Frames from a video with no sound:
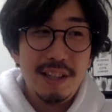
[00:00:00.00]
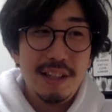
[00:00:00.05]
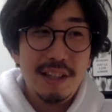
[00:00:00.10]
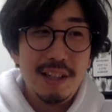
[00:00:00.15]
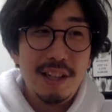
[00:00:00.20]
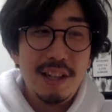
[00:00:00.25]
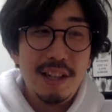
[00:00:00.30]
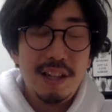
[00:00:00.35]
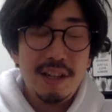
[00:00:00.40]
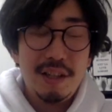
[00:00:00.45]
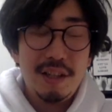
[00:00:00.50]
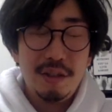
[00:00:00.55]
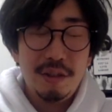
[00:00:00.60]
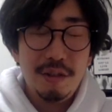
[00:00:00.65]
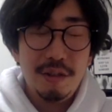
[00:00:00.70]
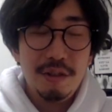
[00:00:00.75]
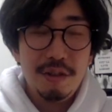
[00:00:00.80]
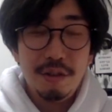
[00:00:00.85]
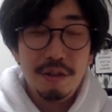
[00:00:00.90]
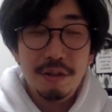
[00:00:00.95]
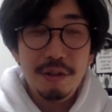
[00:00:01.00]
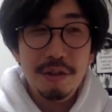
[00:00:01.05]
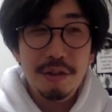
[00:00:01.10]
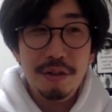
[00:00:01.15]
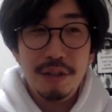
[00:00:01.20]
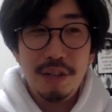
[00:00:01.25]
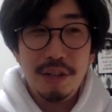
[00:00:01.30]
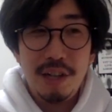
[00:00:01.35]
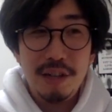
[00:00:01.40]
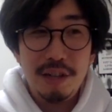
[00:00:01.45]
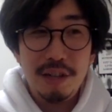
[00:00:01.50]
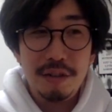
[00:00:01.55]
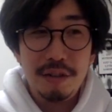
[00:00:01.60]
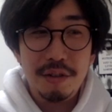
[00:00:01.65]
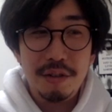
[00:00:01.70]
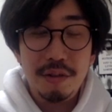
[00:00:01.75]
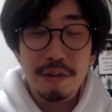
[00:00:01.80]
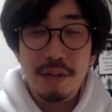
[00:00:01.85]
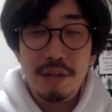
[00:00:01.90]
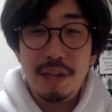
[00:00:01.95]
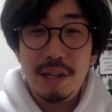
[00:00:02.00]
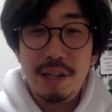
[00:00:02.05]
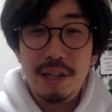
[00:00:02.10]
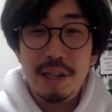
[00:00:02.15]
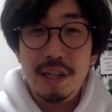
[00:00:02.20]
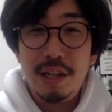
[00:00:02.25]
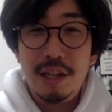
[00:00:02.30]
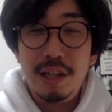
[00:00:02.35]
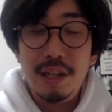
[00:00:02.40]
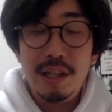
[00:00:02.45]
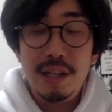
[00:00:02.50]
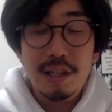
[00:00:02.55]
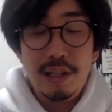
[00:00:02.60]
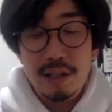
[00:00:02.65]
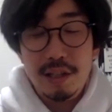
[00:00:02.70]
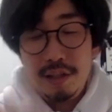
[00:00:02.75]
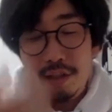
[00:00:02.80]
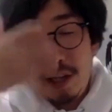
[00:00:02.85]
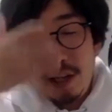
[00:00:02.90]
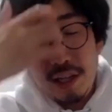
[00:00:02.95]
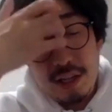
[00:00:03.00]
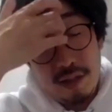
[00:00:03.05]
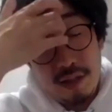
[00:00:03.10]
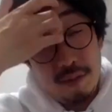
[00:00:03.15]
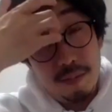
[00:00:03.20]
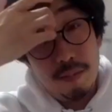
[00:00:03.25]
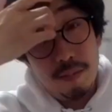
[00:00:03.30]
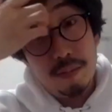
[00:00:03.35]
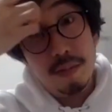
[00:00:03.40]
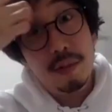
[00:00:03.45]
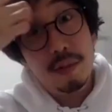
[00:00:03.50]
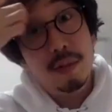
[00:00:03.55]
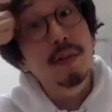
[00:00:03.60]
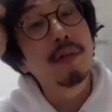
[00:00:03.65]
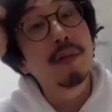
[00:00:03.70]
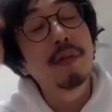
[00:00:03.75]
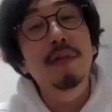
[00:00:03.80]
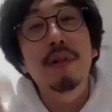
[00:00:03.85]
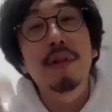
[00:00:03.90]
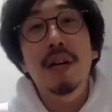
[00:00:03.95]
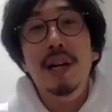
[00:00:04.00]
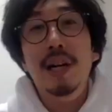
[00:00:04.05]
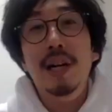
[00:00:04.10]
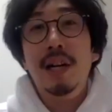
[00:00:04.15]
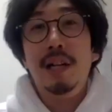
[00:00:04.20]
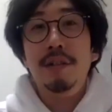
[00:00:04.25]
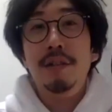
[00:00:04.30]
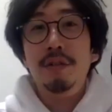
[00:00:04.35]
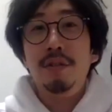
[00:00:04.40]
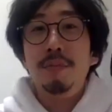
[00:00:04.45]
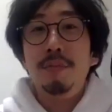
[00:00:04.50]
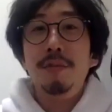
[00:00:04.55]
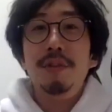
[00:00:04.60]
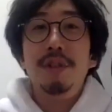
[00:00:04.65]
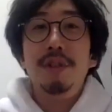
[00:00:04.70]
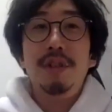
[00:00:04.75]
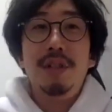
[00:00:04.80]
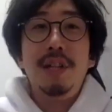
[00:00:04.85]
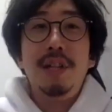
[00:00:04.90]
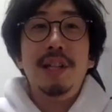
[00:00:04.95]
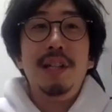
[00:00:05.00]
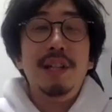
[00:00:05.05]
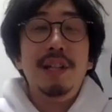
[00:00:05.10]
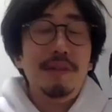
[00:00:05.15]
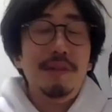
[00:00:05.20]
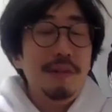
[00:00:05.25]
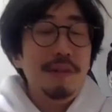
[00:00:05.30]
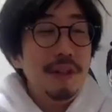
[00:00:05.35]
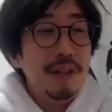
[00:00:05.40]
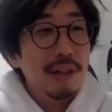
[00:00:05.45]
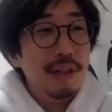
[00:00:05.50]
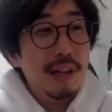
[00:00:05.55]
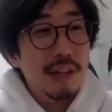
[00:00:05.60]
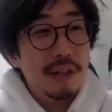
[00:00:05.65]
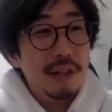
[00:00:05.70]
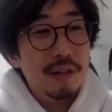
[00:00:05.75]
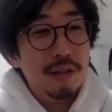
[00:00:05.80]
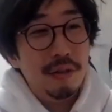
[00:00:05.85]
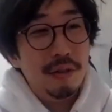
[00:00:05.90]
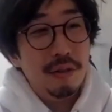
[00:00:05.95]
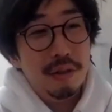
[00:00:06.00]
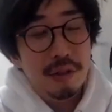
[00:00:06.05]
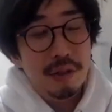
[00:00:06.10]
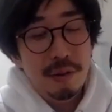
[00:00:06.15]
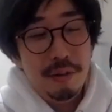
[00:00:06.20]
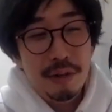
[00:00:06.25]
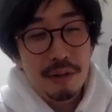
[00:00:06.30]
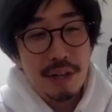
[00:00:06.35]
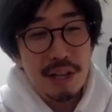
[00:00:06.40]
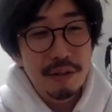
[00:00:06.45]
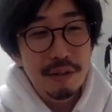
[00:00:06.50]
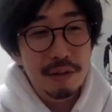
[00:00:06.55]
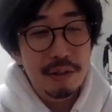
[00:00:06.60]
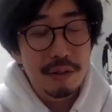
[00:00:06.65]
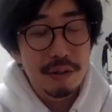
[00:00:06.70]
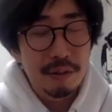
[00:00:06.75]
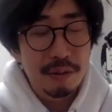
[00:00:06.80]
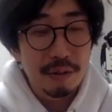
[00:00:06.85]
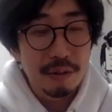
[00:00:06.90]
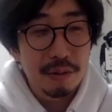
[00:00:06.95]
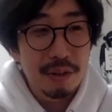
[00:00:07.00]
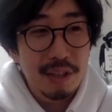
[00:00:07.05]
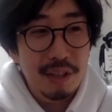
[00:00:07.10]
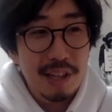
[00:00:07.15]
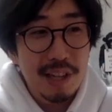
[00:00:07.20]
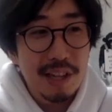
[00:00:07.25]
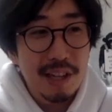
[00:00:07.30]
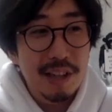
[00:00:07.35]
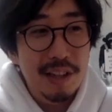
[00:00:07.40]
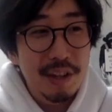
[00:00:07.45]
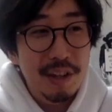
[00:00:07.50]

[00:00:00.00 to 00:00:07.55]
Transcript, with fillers: なんかその職業に関する相談がなかなかしづらいところがあると思ってで特になんかその表現の仕事って、